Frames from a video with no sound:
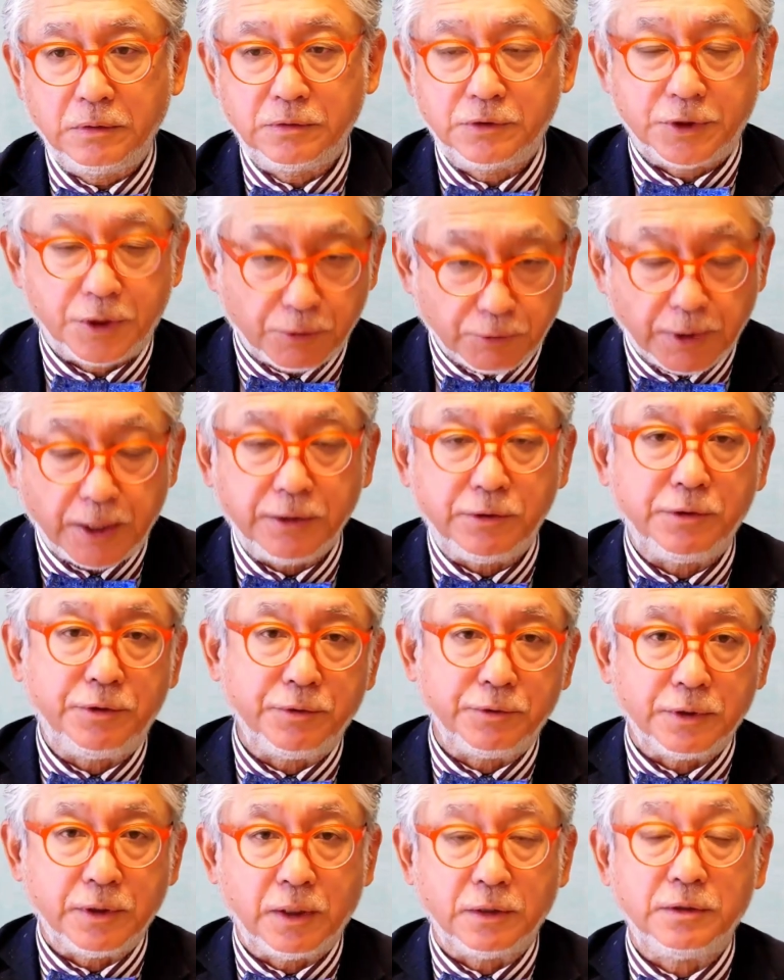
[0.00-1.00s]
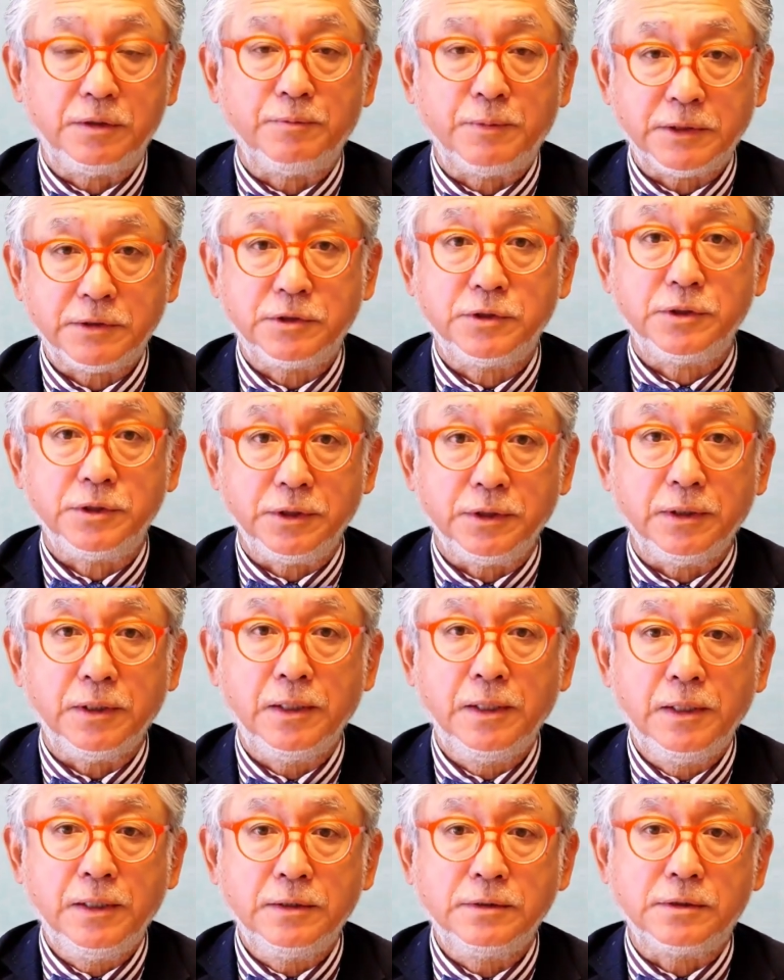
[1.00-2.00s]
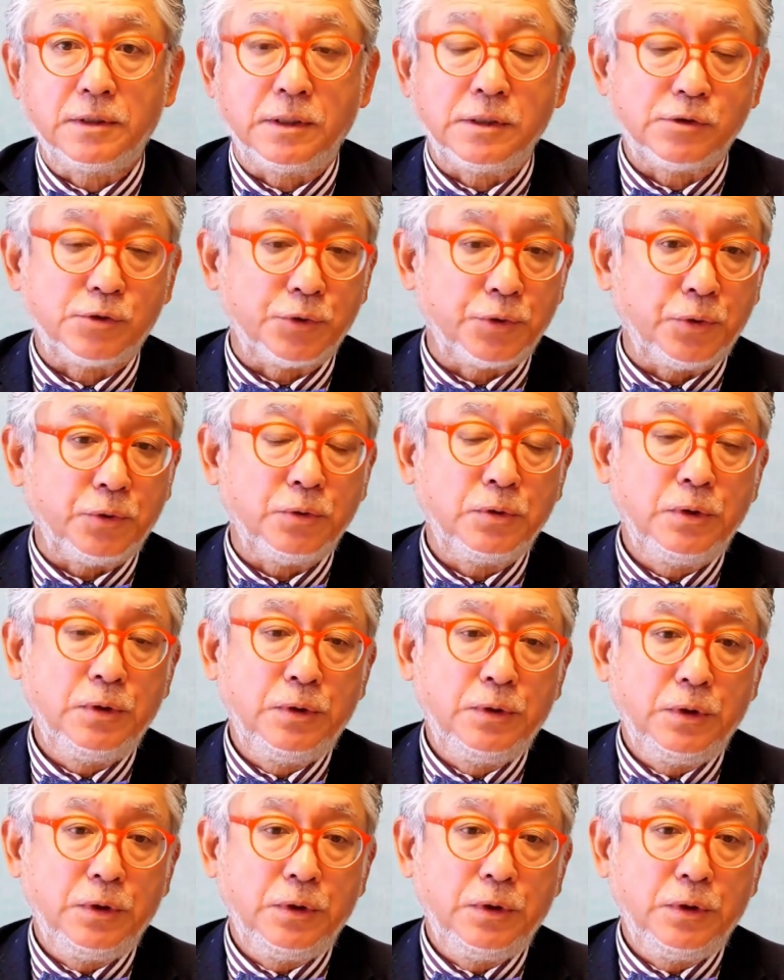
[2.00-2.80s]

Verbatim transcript: 付け加えてるようになってますしさらにその、